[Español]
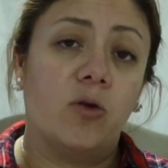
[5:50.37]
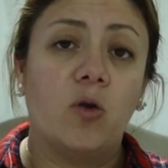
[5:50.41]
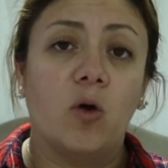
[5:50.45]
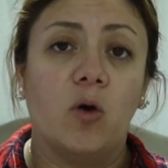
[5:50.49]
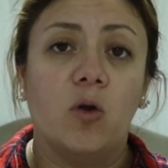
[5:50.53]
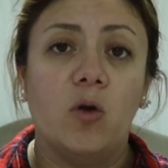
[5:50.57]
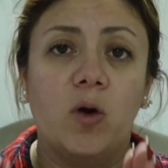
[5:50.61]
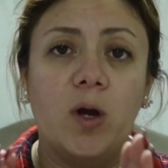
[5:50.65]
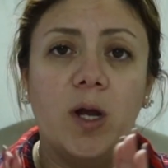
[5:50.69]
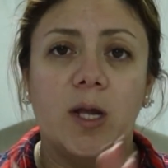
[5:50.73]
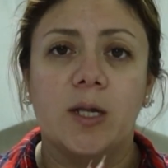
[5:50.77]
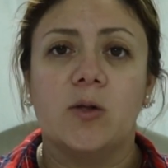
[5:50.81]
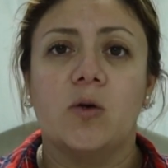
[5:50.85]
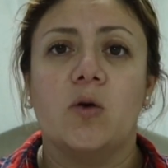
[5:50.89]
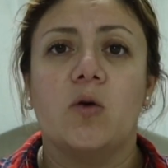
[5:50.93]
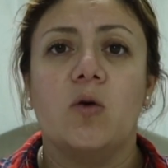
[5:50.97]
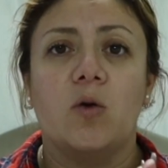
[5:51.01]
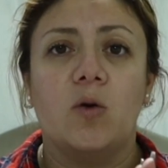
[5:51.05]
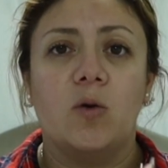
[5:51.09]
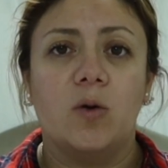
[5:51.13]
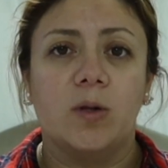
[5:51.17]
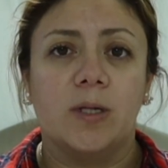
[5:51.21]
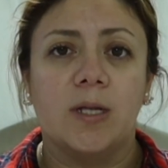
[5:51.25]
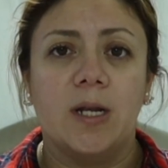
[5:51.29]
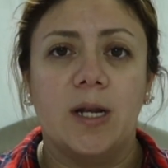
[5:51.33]
Todo eso
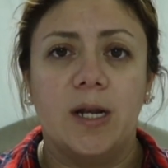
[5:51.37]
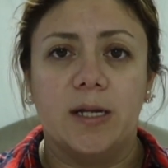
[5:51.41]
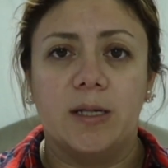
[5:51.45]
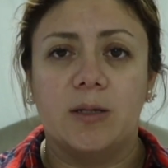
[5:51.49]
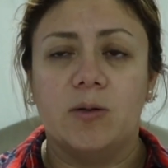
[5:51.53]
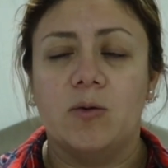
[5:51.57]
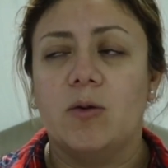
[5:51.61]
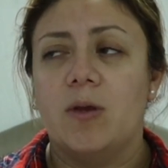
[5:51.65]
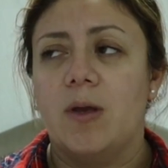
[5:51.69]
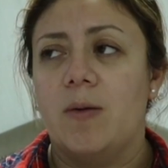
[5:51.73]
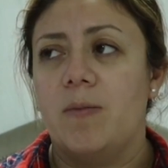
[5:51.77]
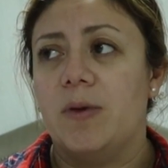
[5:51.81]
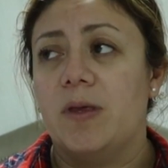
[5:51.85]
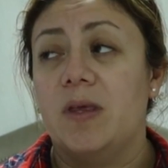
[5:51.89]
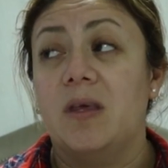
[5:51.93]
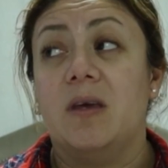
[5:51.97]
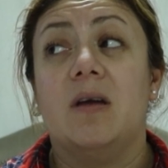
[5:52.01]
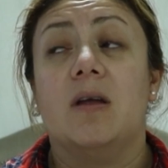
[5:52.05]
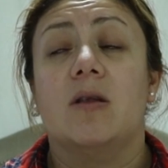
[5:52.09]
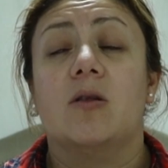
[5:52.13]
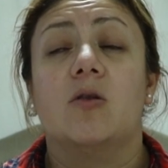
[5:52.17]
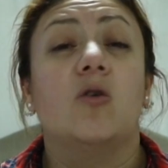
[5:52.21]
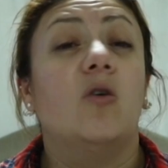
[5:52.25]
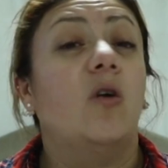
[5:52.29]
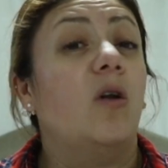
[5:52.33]
yo lo seleccioné, mis
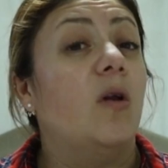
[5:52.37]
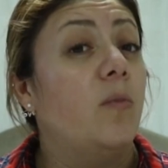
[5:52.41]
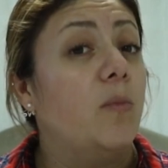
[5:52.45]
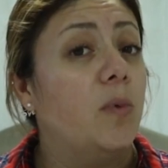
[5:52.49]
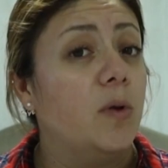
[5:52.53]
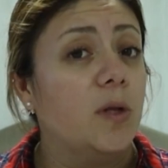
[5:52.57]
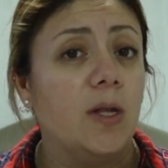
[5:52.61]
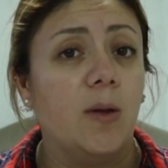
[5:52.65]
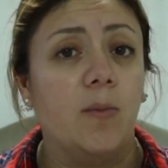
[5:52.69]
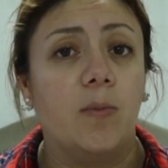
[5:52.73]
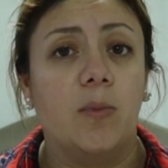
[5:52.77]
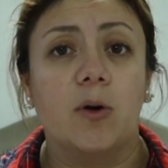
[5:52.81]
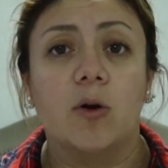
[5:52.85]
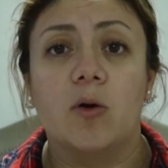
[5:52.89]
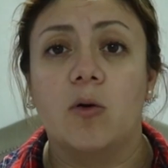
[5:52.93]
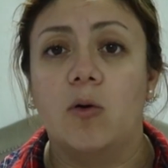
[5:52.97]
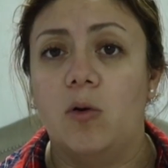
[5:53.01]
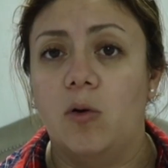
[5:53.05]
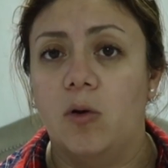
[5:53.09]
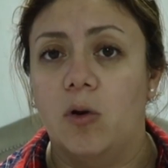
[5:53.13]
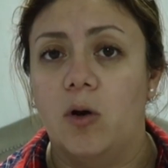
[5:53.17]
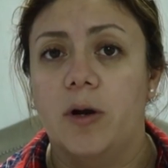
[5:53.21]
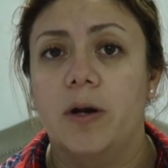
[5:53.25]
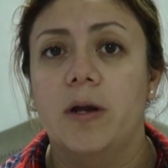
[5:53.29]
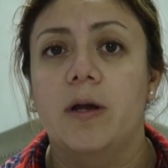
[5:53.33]
chicas. No lo puse por
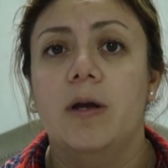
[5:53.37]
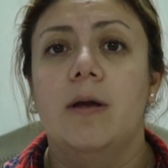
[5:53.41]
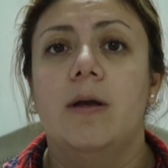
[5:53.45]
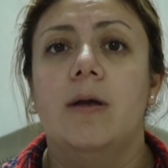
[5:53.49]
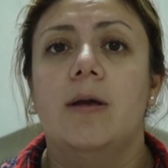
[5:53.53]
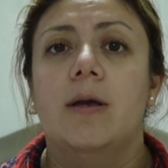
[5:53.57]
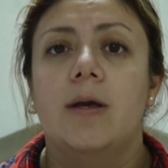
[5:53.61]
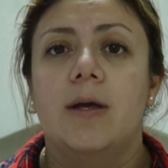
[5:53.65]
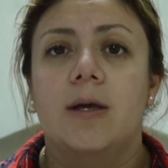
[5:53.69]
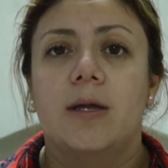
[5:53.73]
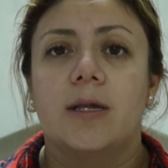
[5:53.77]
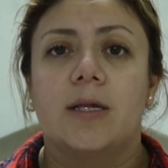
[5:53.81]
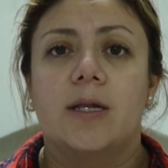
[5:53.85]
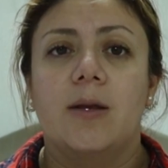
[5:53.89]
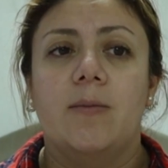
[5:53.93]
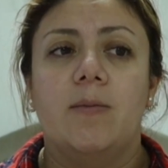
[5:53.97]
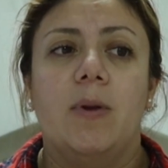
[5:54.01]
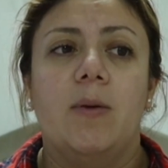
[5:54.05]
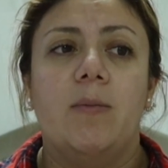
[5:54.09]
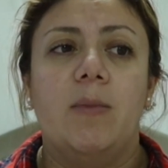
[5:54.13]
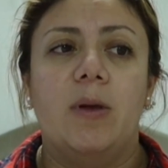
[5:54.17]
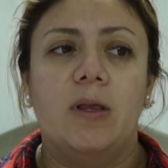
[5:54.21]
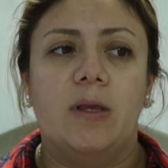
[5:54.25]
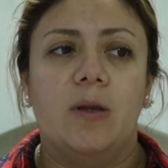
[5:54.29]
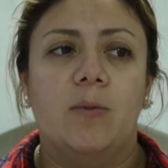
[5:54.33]
color,
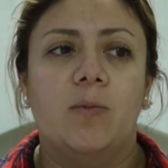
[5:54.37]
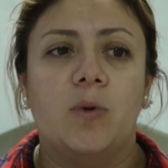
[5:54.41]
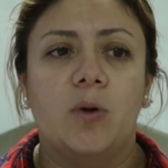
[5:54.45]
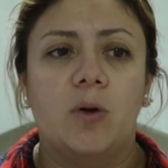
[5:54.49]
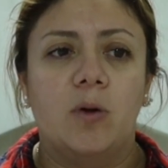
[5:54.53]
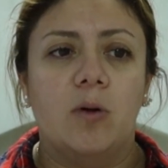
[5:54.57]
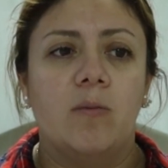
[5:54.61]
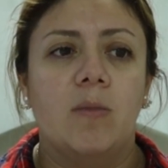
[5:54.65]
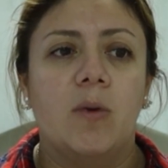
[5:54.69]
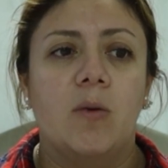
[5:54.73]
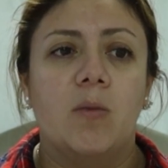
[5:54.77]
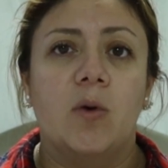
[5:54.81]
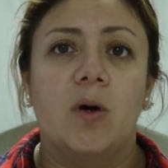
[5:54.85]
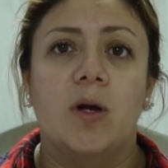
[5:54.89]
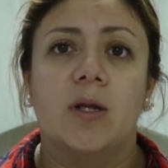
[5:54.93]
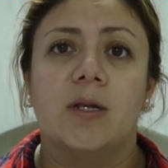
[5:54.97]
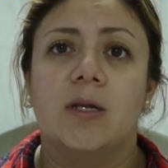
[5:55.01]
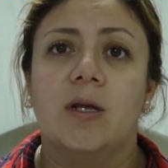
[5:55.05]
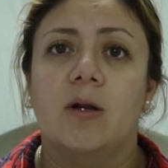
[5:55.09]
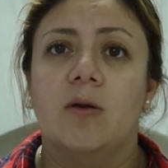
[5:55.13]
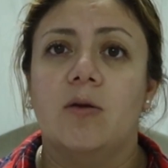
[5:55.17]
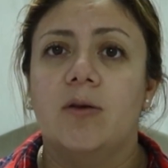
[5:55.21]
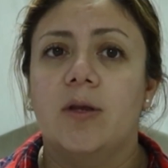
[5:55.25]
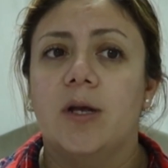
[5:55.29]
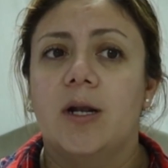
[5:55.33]
simplemente por los mismos
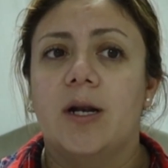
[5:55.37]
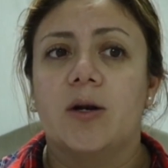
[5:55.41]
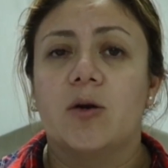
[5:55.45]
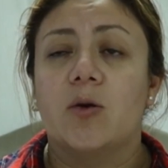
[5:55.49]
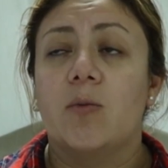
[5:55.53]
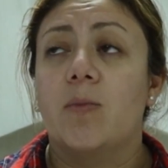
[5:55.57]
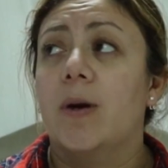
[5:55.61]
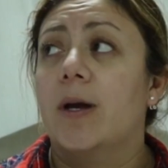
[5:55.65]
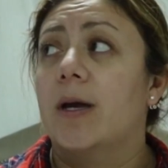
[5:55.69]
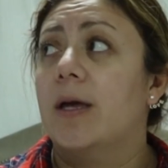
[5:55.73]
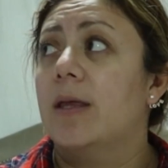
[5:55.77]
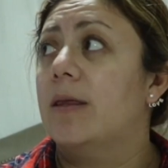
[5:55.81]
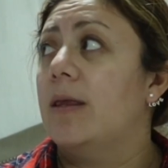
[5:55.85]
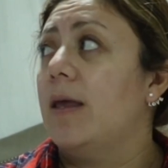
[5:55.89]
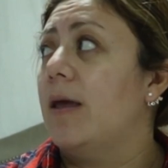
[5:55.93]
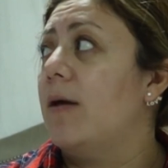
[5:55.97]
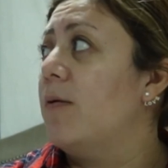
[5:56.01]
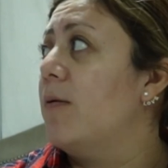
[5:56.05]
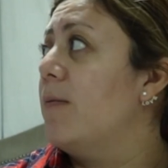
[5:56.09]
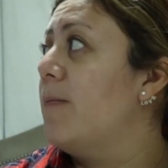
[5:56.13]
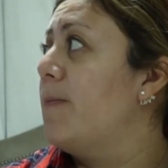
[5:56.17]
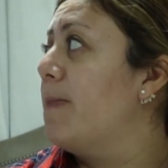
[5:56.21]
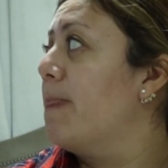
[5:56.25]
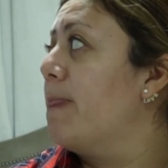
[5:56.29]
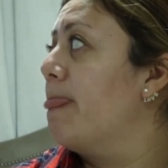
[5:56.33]
estilos de la ropa que
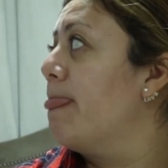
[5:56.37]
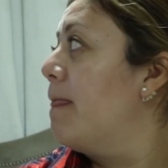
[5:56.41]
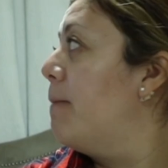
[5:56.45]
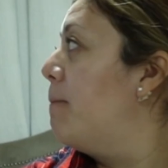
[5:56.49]
tengo.